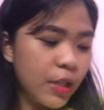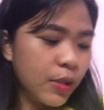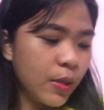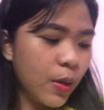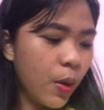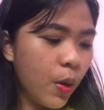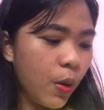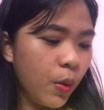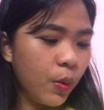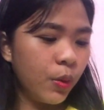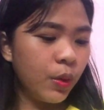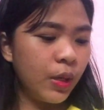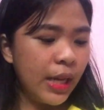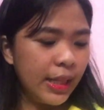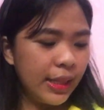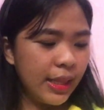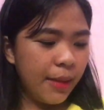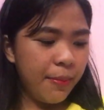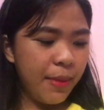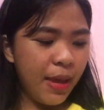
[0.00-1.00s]
So,
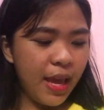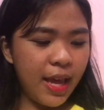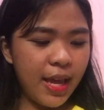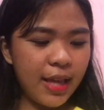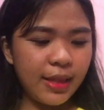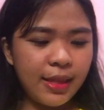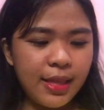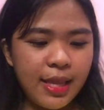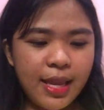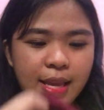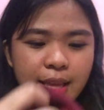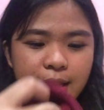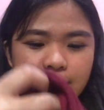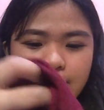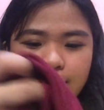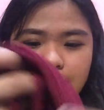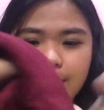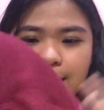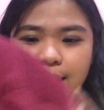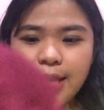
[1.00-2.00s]
unang damit,
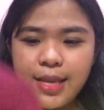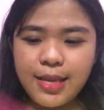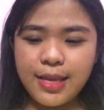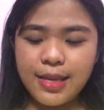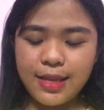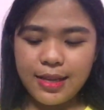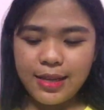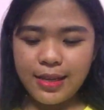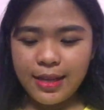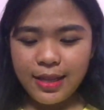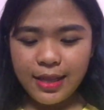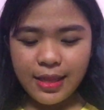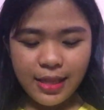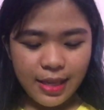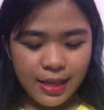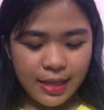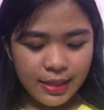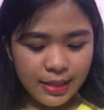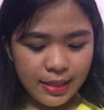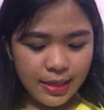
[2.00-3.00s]
this.
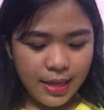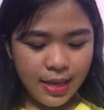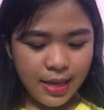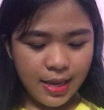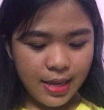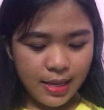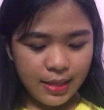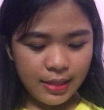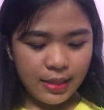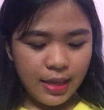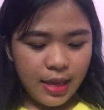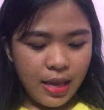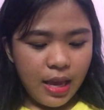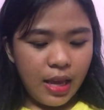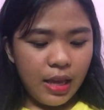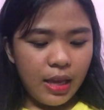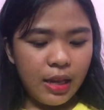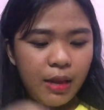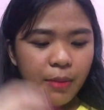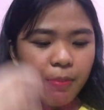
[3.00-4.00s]
This is,
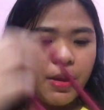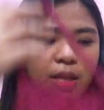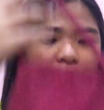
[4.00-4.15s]
ilang